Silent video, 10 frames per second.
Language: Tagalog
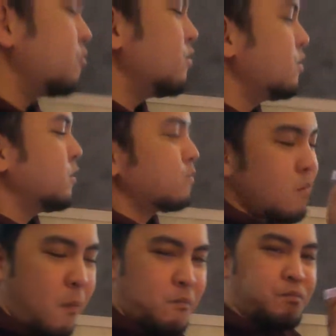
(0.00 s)
Yeah.
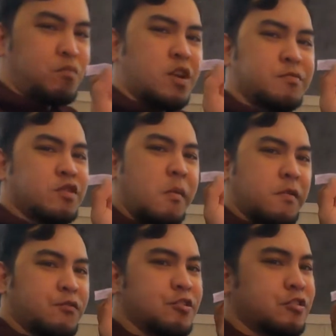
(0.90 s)
I'm so
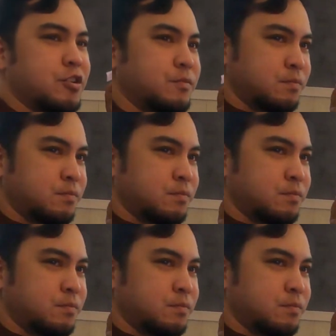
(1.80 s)
happy for you.